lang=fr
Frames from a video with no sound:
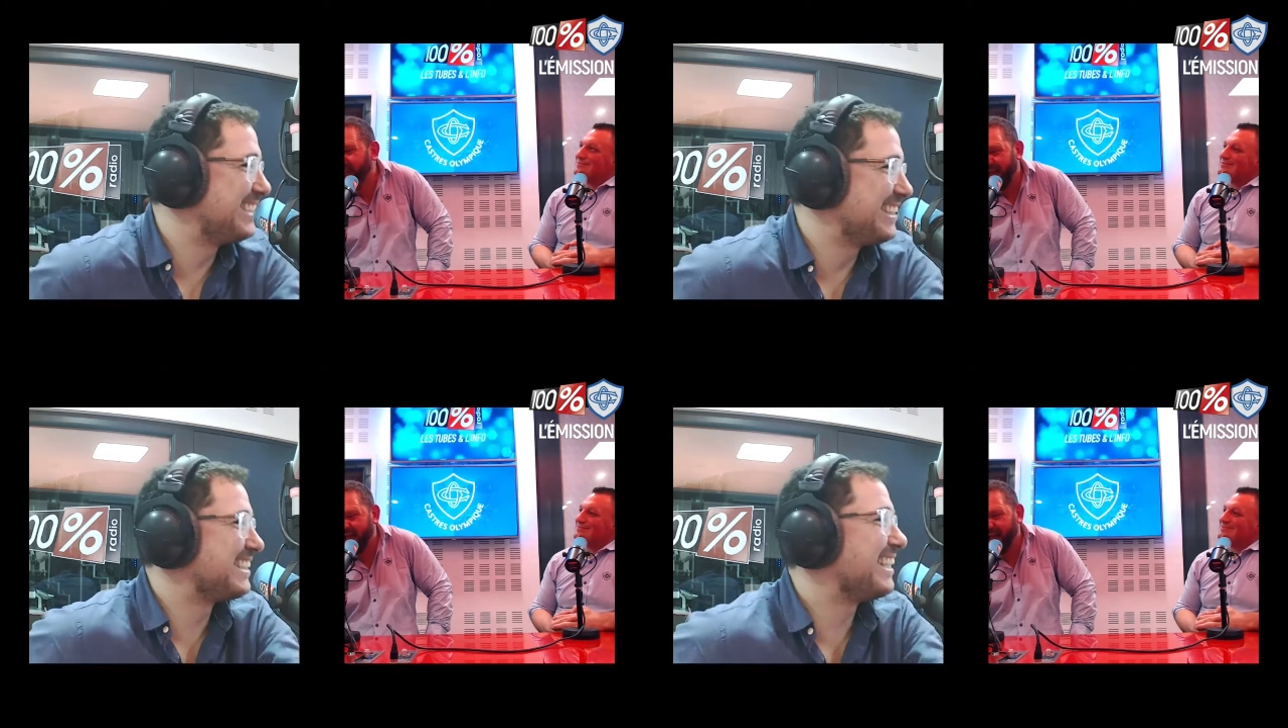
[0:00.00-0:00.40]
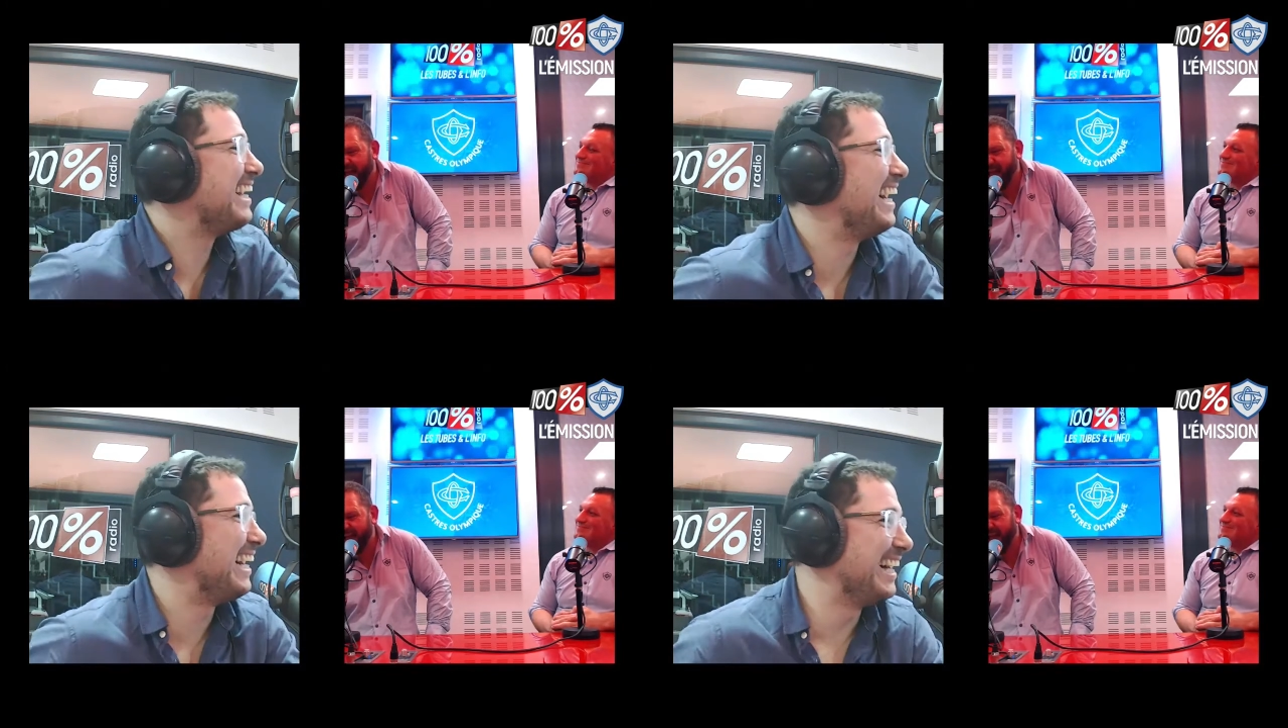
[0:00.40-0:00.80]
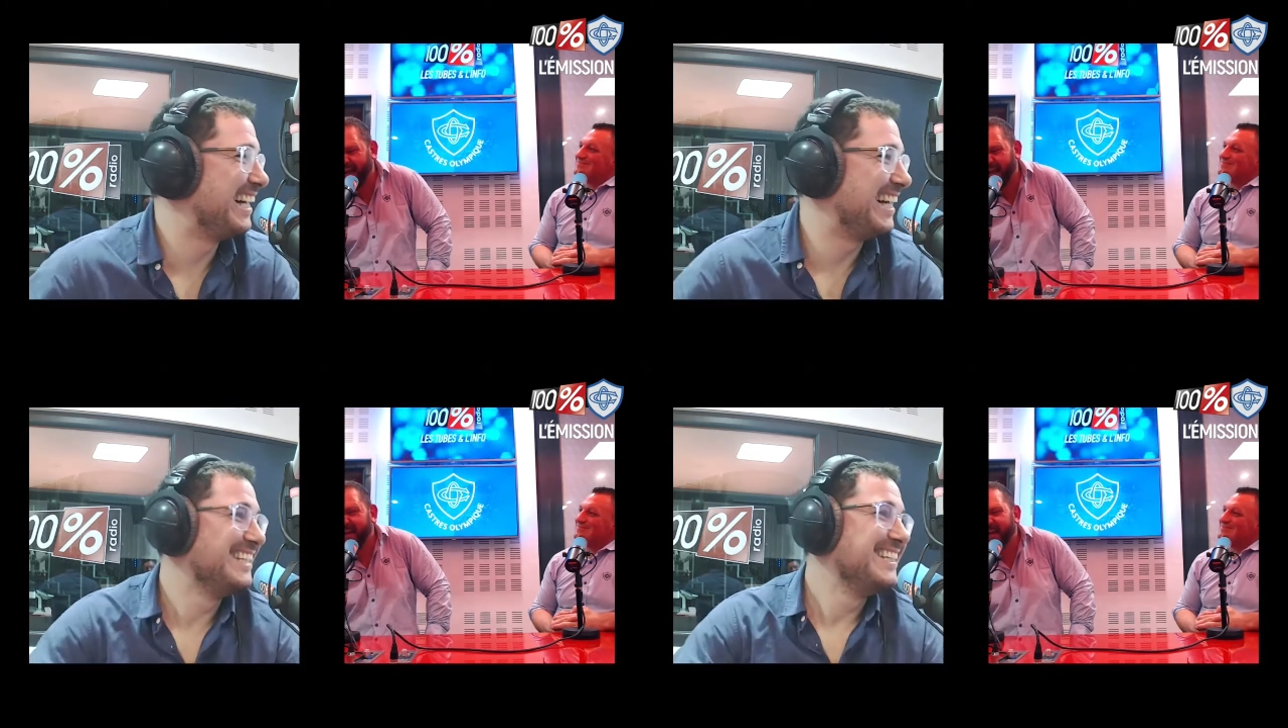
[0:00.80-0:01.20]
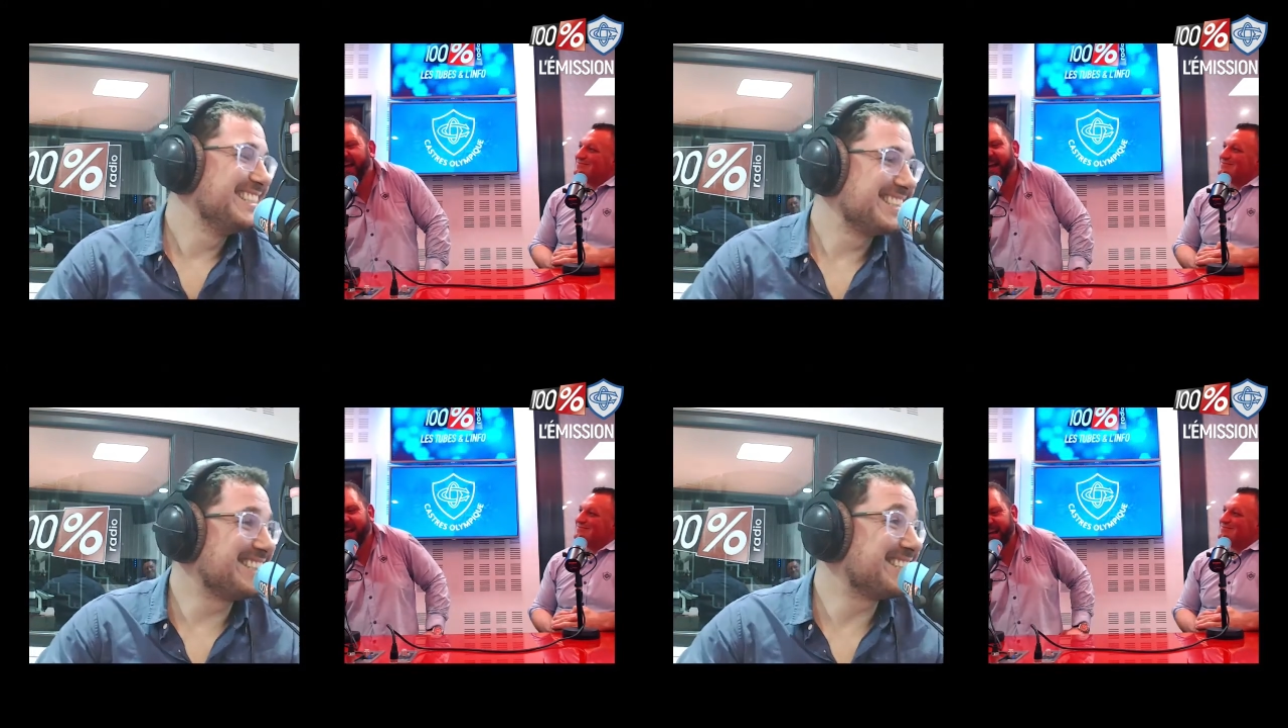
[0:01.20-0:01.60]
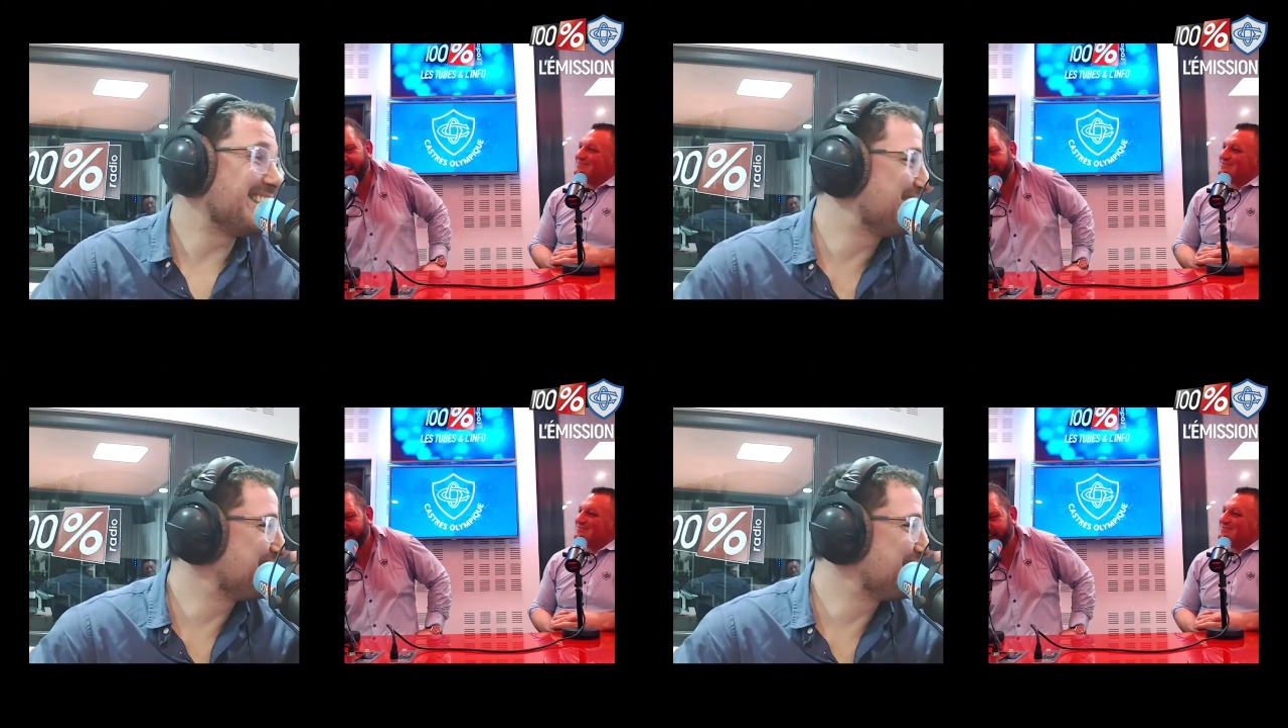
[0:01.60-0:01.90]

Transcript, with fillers: c'est ça. c'est ça.